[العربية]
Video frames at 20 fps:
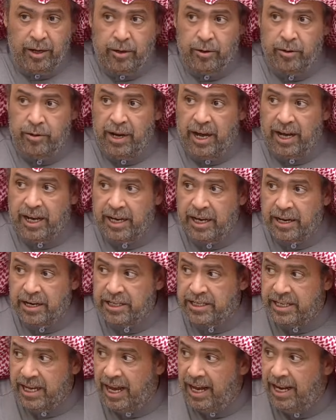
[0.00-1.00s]
هناك
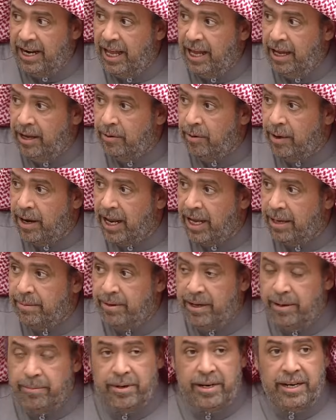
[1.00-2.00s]
رسالة
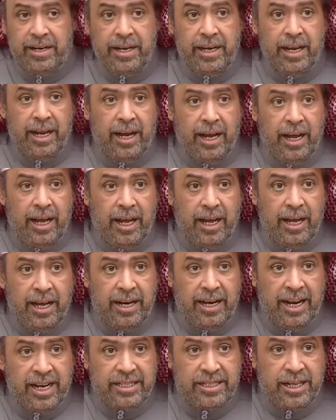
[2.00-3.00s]
ورغبة من
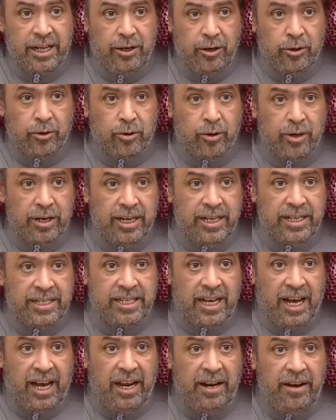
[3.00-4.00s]
لجنة حقوق
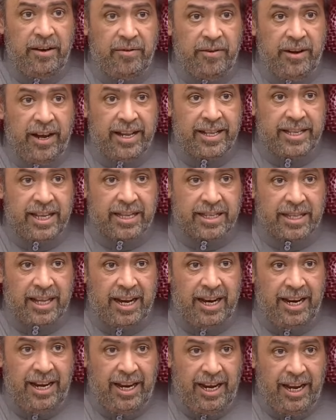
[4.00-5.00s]
الإنسان في أن
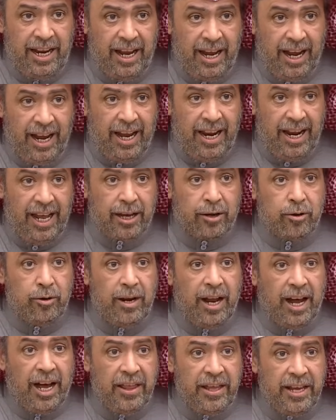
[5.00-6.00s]
تطلع على كل
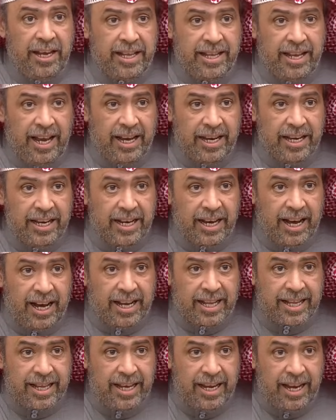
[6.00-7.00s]
هذه التحقيقات